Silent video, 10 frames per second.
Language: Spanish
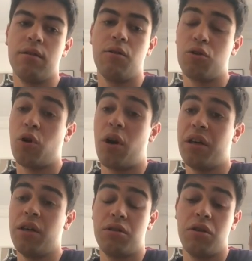no solo
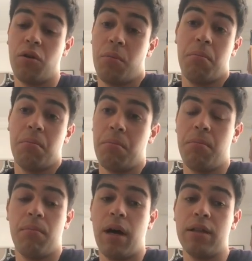allí, sino
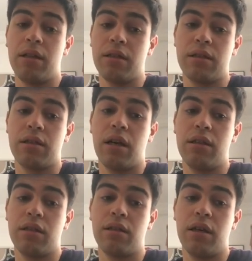antes,
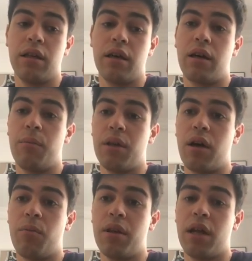antes de, de,
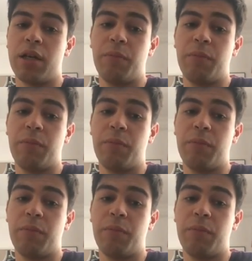comience la